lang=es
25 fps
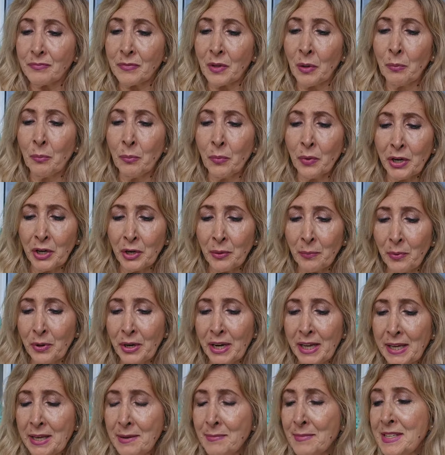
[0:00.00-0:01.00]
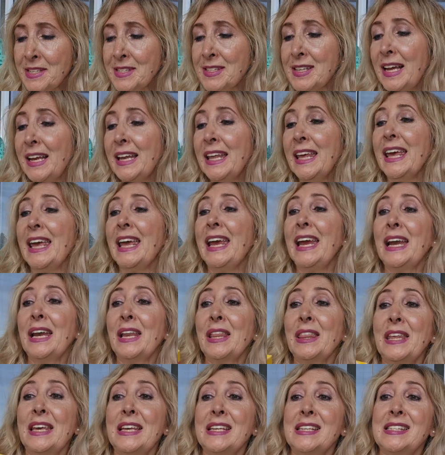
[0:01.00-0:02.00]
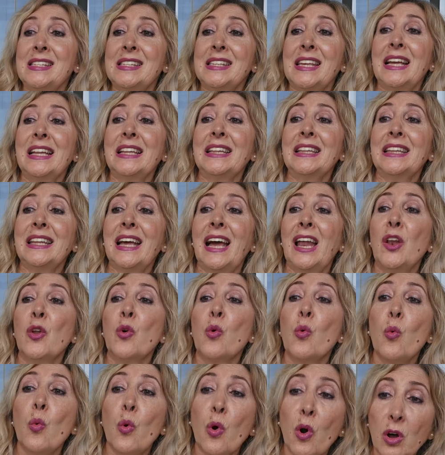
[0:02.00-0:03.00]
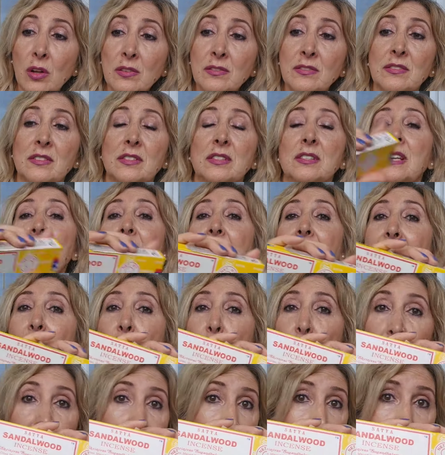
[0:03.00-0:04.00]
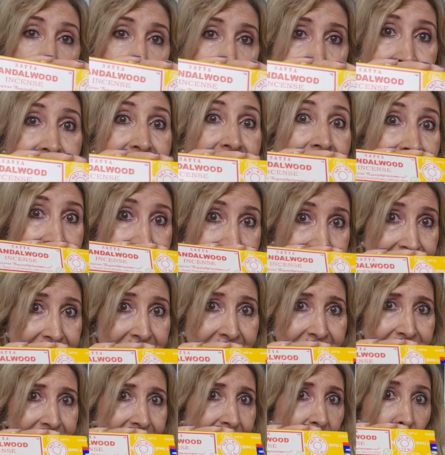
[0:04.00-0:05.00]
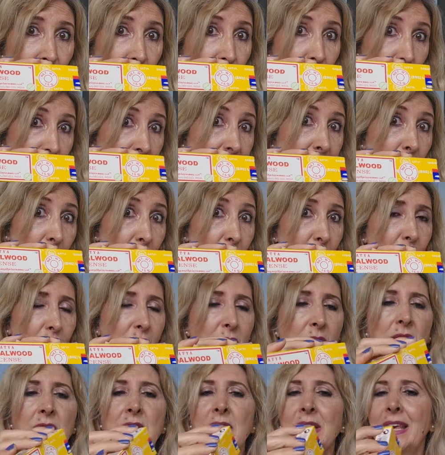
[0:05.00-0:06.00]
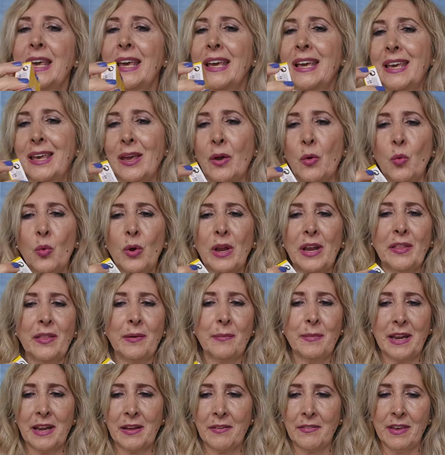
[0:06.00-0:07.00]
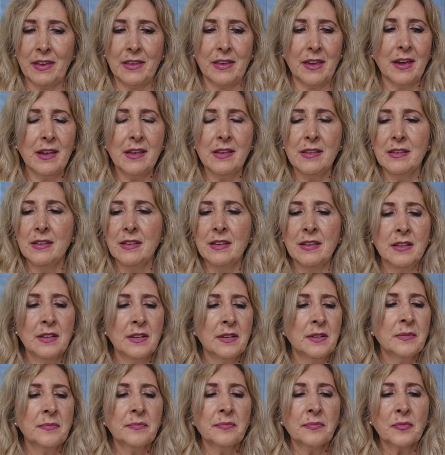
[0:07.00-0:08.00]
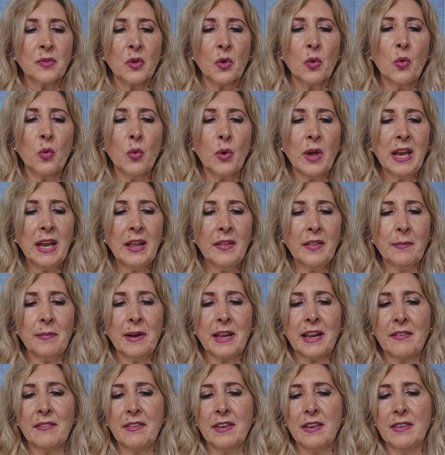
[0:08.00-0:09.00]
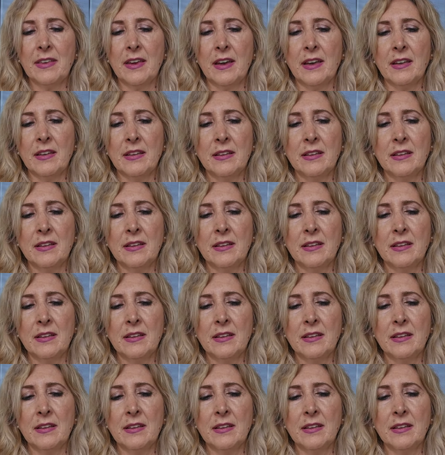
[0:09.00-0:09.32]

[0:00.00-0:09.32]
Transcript: Bueno, por aquí me sale el de Sandalwood, que es a sándalo el olor, que es que huele de maravilla. Huele de maravilla.